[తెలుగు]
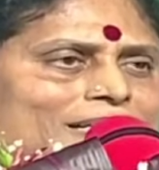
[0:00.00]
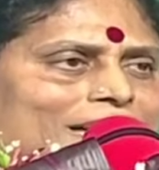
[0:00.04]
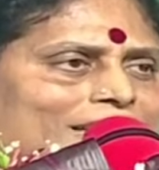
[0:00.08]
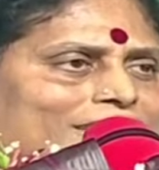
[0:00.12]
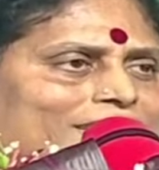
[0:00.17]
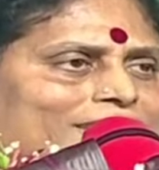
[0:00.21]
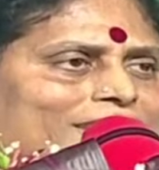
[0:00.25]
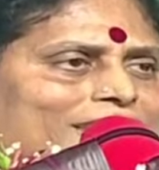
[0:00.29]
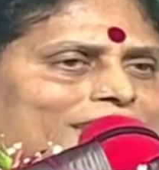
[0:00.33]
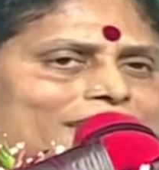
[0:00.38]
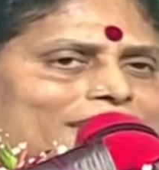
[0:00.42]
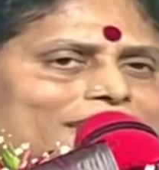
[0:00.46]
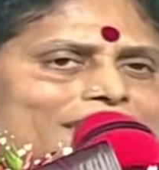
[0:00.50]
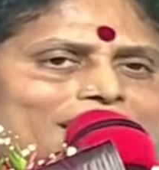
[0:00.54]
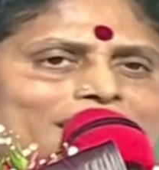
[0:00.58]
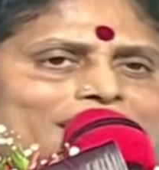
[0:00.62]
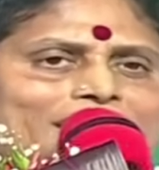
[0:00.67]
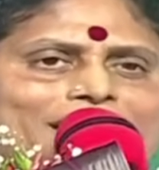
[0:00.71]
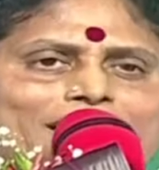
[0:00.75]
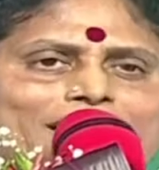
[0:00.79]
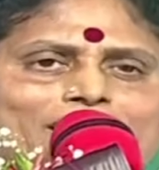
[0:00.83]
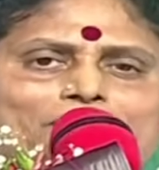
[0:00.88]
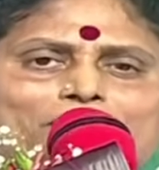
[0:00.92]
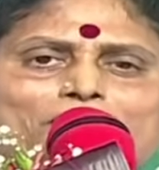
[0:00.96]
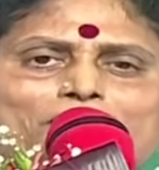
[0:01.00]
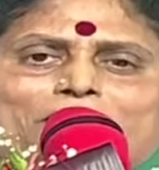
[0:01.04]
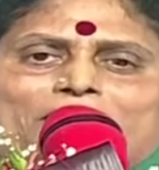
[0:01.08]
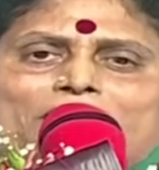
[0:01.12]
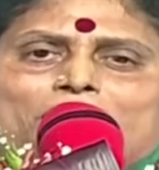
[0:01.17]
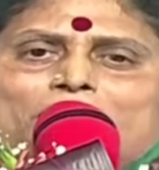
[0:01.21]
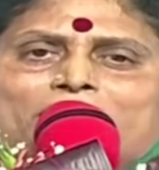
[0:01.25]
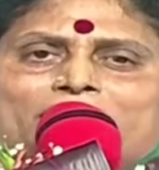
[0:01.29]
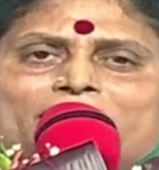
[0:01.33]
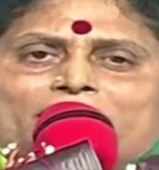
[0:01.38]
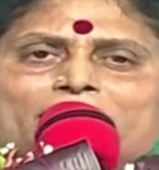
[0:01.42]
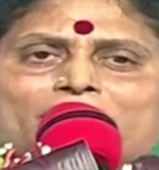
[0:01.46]
రాజశేఖర రెడ్డి గారు
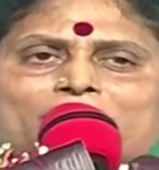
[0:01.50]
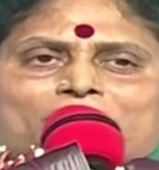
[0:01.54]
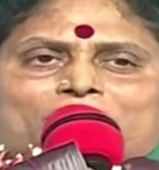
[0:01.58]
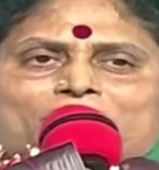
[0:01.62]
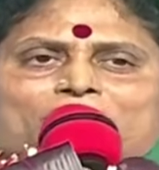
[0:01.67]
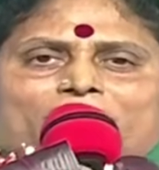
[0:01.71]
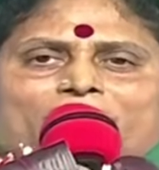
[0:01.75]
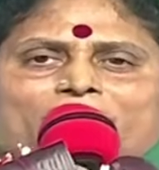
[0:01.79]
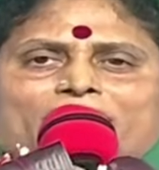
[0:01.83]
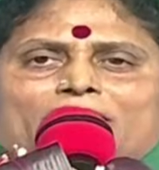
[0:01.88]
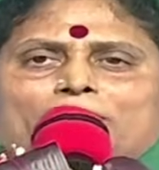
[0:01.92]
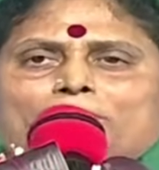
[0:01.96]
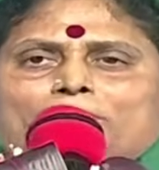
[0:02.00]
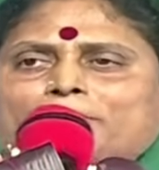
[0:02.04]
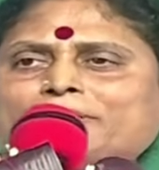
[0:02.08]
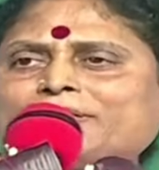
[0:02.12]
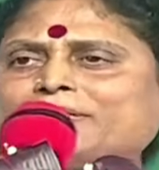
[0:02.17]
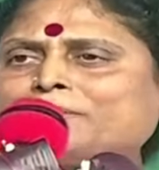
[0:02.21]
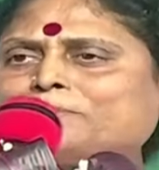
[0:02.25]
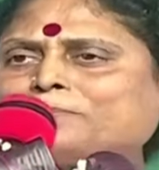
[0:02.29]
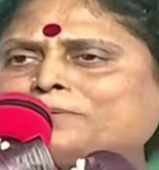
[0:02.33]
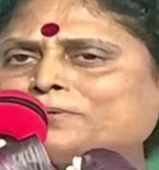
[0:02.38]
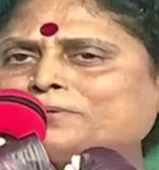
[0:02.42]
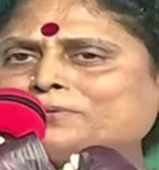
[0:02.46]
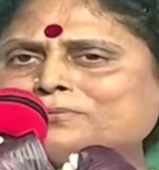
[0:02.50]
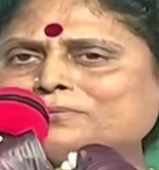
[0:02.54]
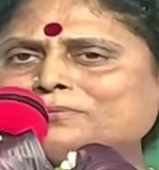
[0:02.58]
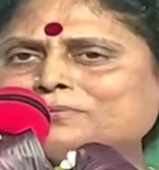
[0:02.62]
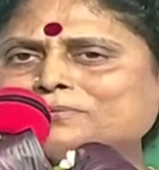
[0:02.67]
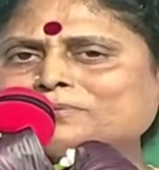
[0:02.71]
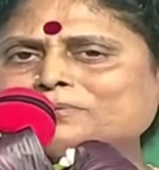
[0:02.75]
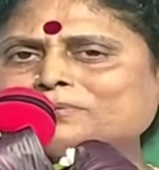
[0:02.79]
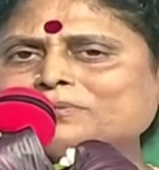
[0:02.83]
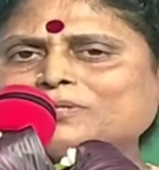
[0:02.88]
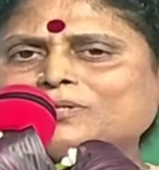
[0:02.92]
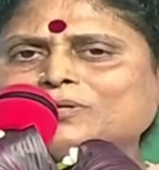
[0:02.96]
మన మధ్య నుంచి వెళ్ళిపోయినప్పుడు
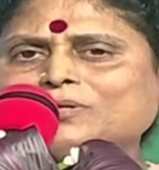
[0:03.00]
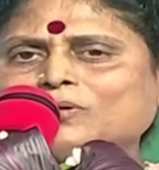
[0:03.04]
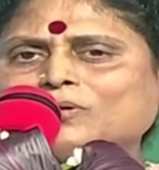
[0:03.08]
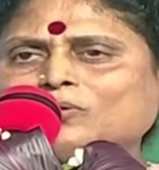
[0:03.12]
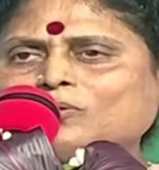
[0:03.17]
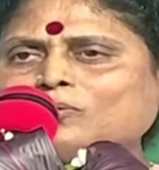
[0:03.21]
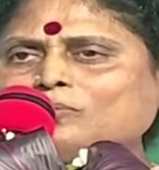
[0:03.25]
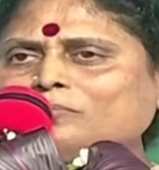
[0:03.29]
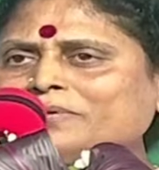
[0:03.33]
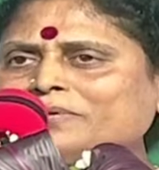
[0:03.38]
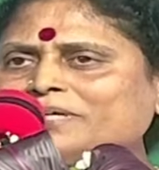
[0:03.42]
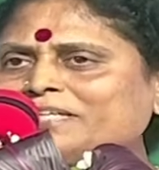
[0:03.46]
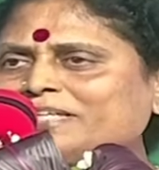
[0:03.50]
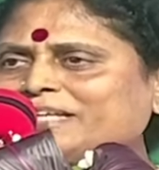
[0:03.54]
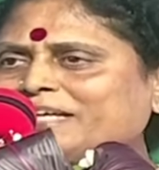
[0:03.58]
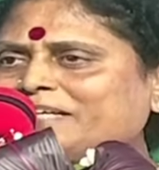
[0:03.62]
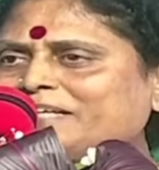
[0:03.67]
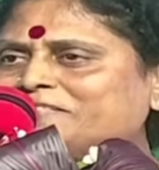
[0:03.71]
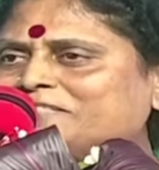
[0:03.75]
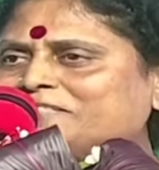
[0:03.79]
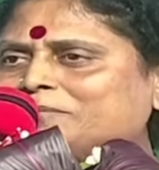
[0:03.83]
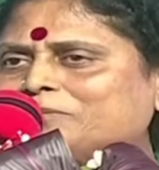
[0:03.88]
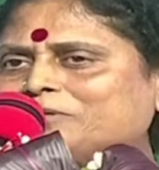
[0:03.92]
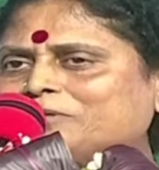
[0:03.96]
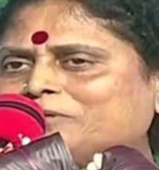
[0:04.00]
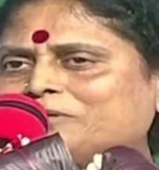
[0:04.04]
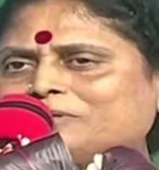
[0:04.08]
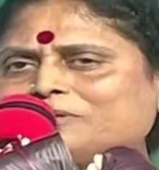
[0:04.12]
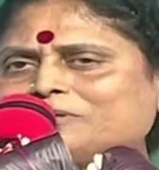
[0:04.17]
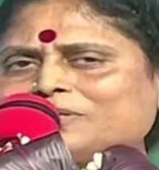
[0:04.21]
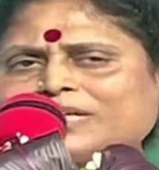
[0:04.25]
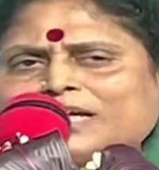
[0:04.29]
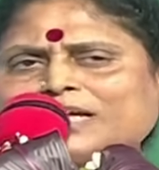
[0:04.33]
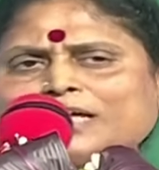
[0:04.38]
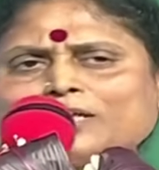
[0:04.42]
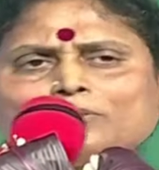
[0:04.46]
ఉమ్మడి రాష్ట్రంలో
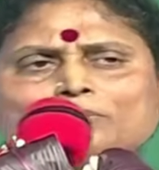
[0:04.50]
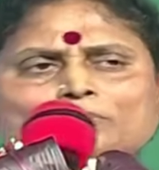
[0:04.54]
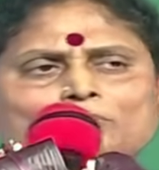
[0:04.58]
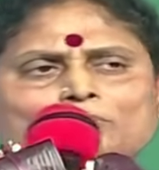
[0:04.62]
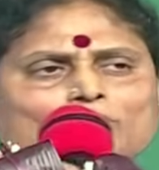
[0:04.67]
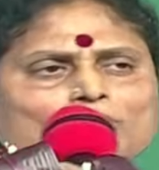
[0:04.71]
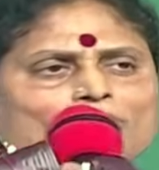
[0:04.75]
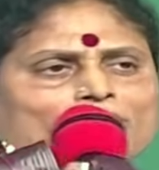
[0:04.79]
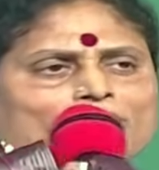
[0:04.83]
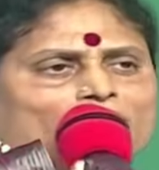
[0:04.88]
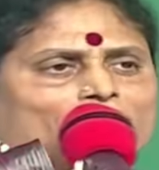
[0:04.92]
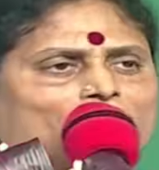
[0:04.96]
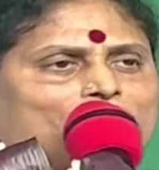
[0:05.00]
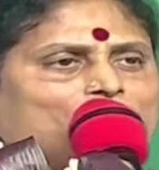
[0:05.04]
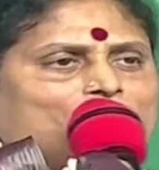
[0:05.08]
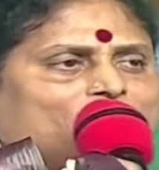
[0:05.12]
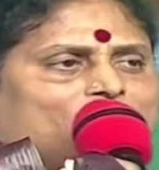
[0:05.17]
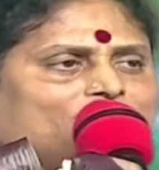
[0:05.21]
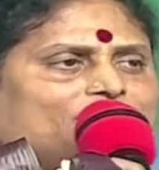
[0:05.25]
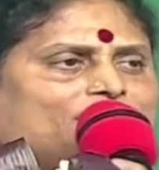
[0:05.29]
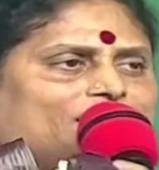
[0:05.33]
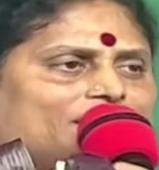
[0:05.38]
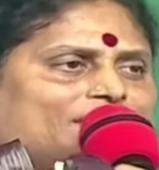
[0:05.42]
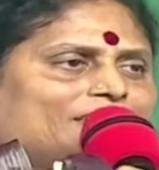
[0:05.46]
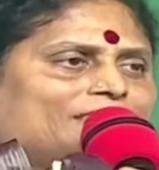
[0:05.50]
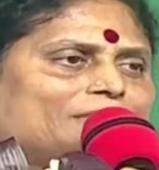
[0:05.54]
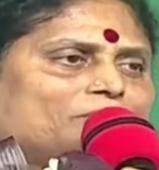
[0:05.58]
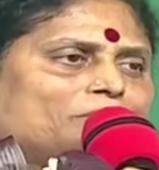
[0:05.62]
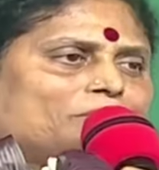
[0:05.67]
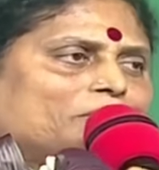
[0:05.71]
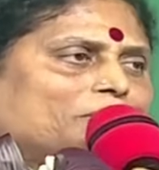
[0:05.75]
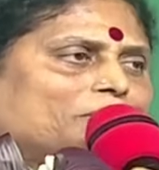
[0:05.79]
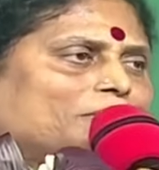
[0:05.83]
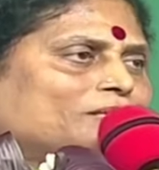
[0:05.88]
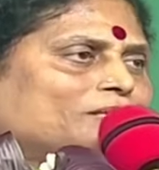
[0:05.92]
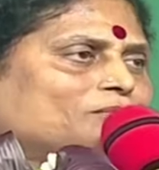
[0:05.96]
నలుమూలల నుంచి
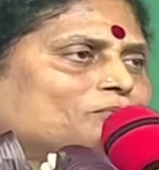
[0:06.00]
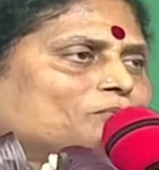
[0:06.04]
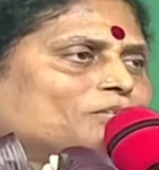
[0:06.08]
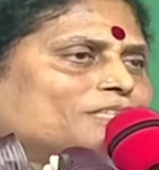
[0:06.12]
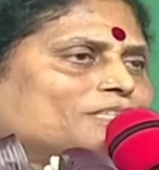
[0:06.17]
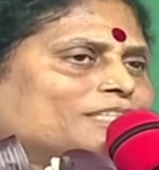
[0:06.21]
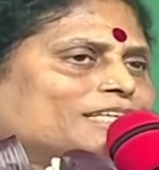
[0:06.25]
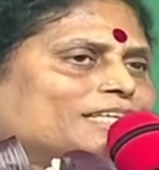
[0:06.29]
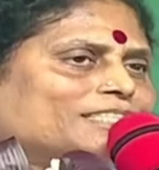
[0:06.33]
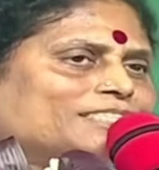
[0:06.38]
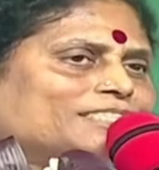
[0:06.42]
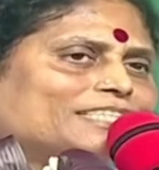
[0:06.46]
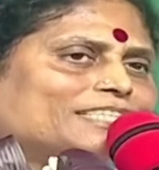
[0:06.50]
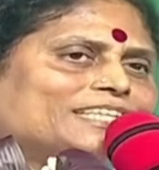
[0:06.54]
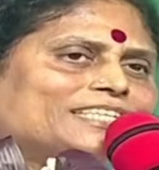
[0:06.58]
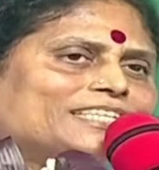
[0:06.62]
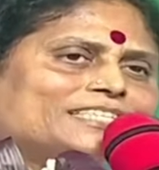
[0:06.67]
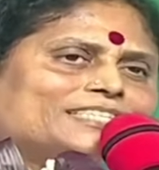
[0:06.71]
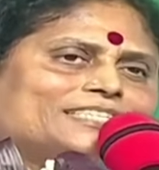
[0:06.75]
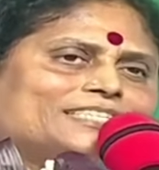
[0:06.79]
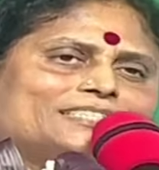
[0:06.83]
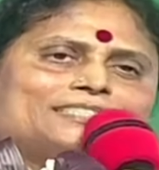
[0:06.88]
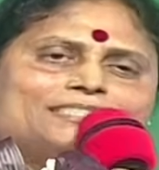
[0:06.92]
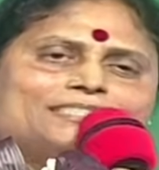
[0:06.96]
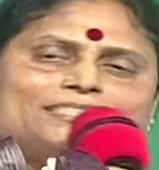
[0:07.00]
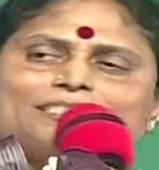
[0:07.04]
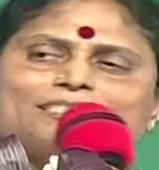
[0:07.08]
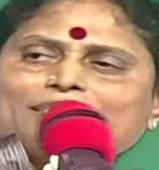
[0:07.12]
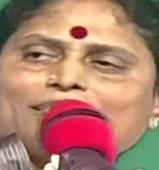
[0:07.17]
మమ్మల్ని ఓదార్చడానికి